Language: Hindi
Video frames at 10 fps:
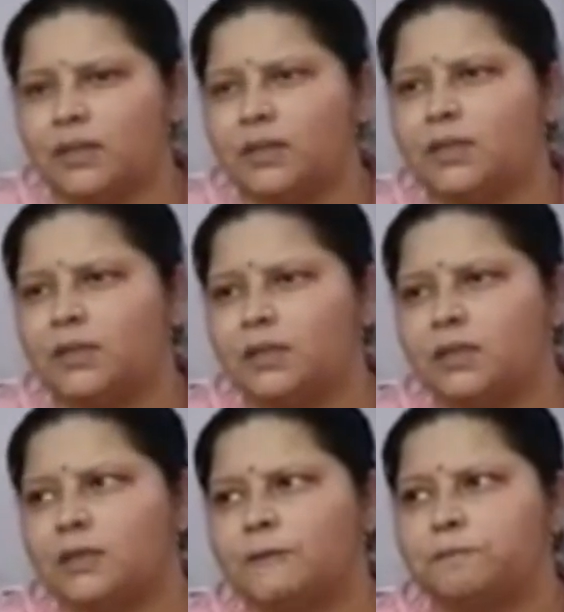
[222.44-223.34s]
कही है कि
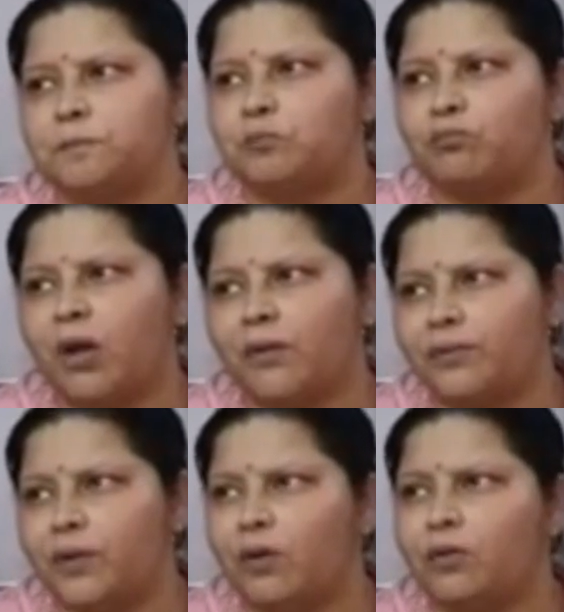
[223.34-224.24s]

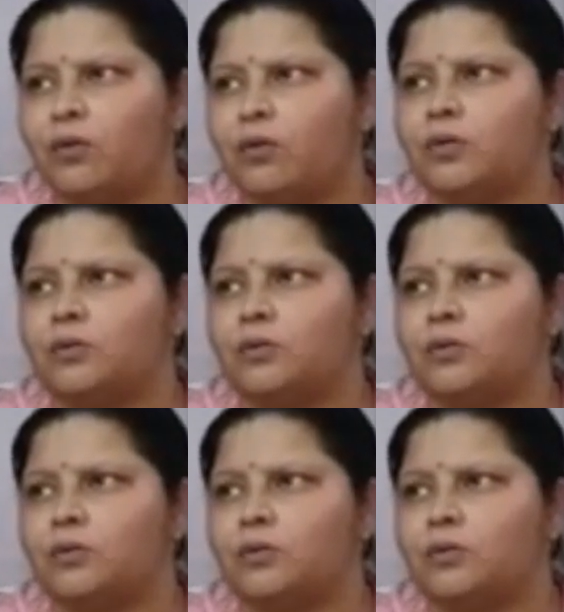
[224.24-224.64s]
माफियाओं को